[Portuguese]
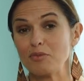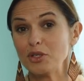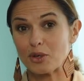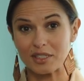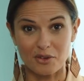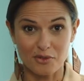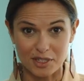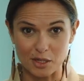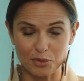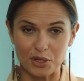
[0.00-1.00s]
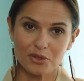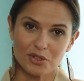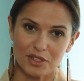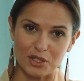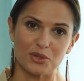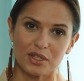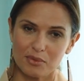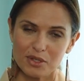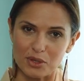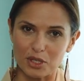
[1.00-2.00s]
muito de contar com o vosso apoio e com as vossas
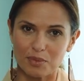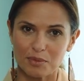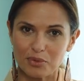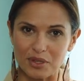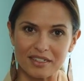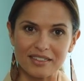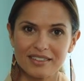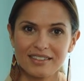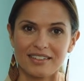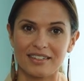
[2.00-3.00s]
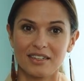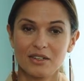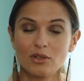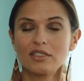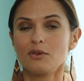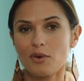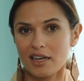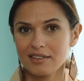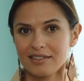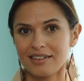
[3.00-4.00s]
contribuições para poder uh, continuar